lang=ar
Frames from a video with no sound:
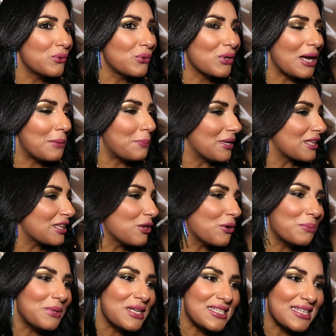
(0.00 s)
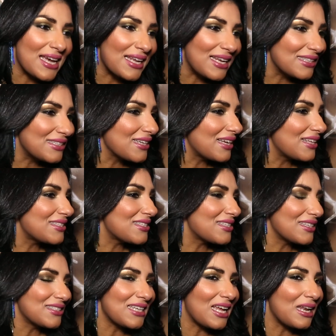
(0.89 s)
وكنبعث لهم رساله ديال
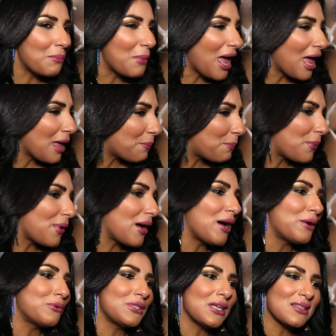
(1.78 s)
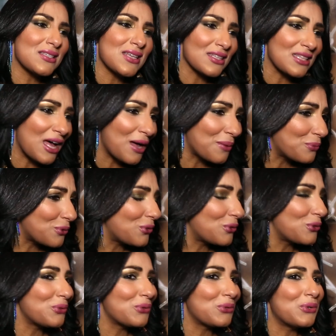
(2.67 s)
ديال المحبه وديال
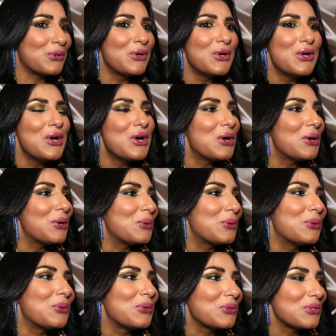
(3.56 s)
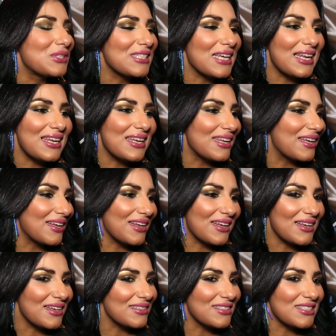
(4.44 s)
التضامن
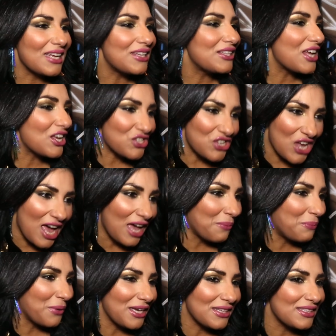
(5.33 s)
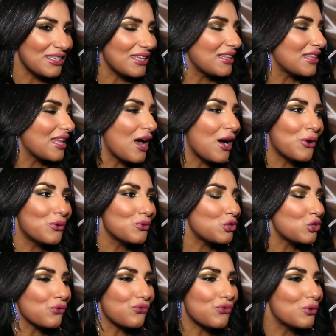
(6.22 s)
وديال ديال النجاح باذن الله
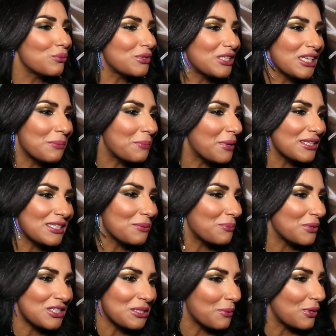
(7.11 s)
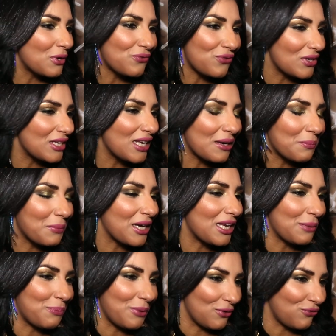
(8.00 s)
ونشوفهم ديما ديما ديما الفنان
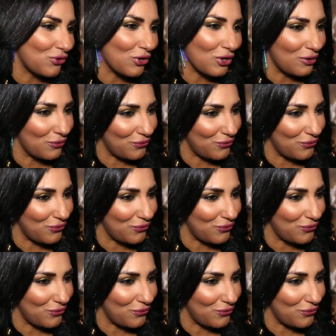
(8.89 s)
المغربي الفوق